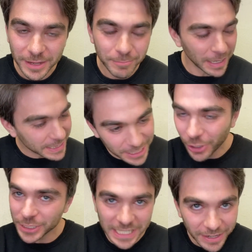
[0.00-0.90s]
Ma di
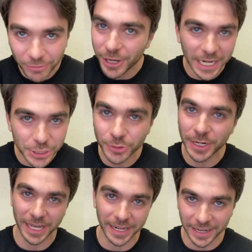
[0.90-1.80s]
cosa vuoi
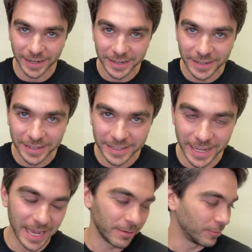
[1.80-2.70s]
ragionare?
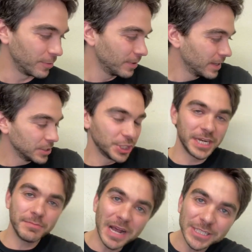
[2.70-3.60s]
Andiamo. C'è
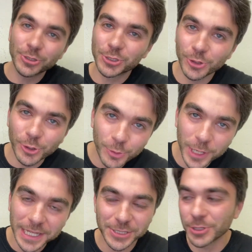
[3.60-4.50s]
rimasto solo
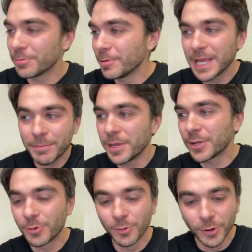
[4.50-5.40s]
questo, di pigliare per
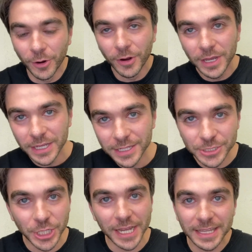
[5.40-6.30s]
il culo
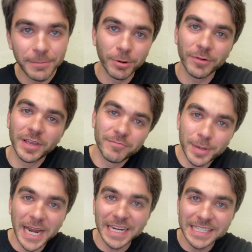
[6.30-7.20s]
gente che poi viene
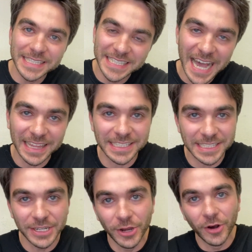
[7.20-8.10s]
penalizzata,
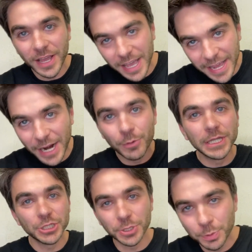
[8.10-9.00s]
se no era
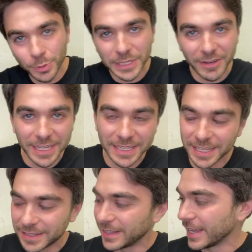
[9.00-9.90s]
15 punti avanti
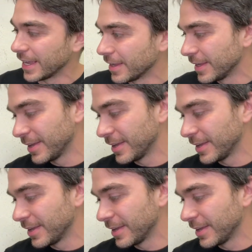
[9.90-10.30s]
a te.